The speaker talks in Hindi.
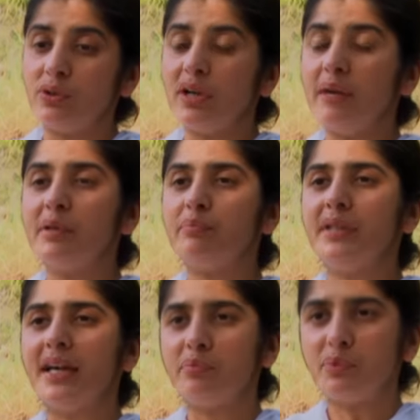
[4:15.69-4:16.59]
तो हम
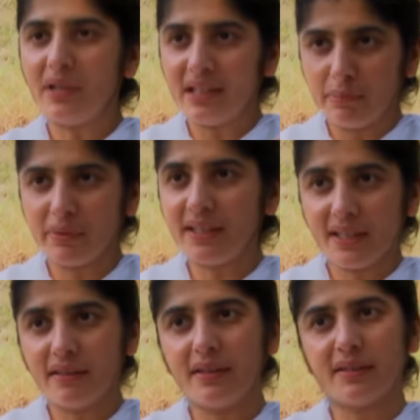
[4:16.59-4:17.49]
अपने आप को
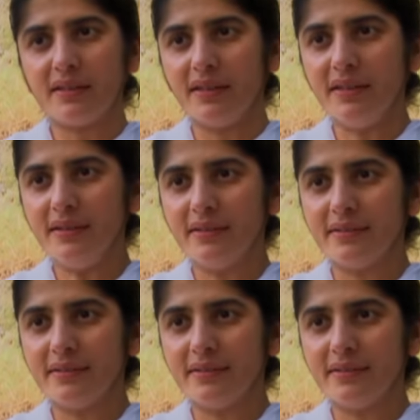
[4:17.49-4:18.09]
लिबर्टी दे देते हैं